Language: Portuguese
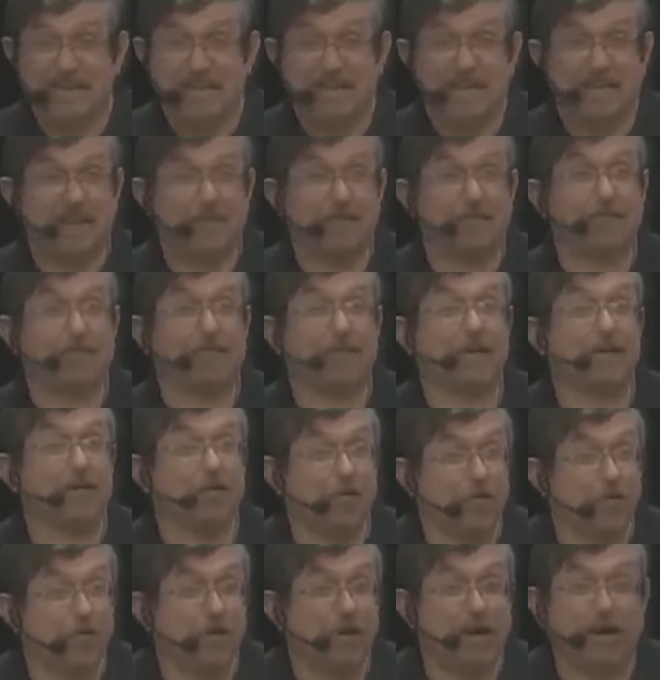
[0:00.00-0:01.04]
ele
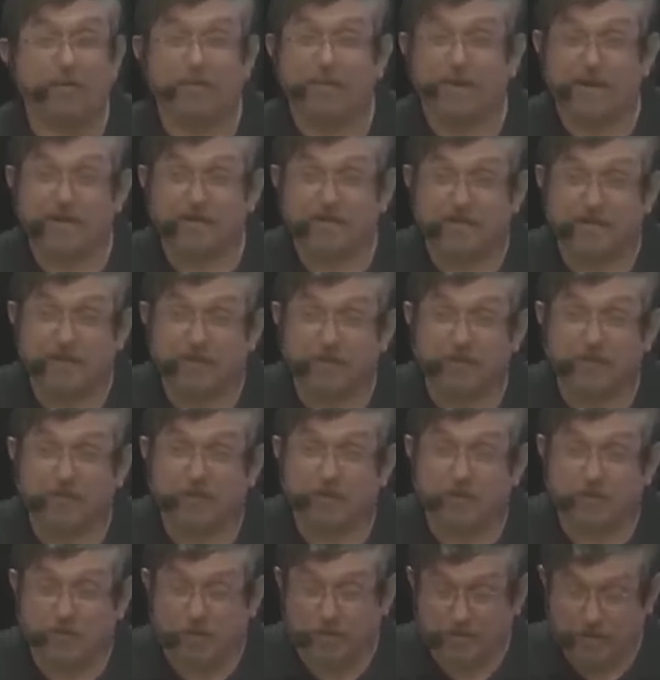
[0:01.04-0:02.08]
falou a partir do
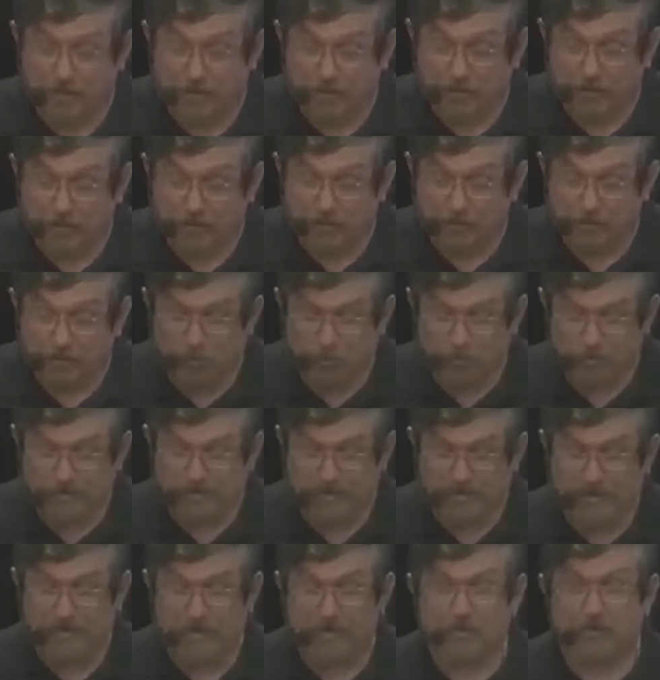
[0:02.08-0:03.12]
seu momento de
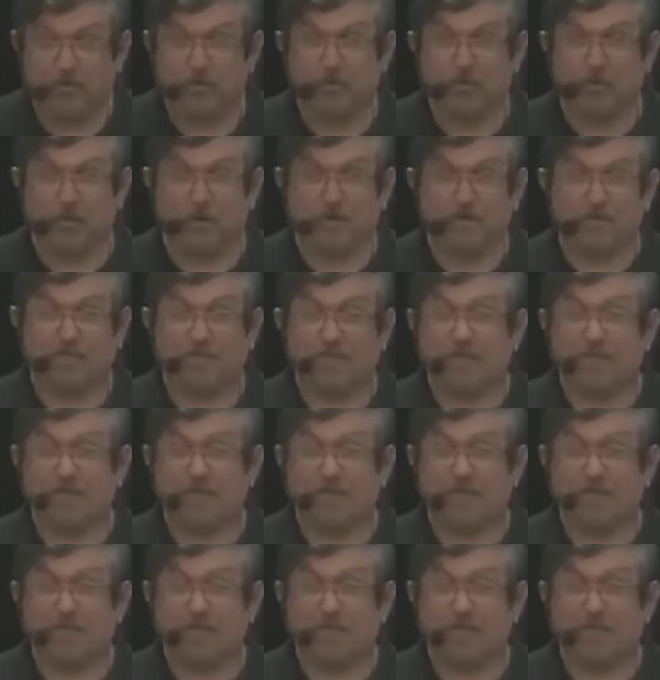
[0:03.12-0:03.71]
luta e de dor.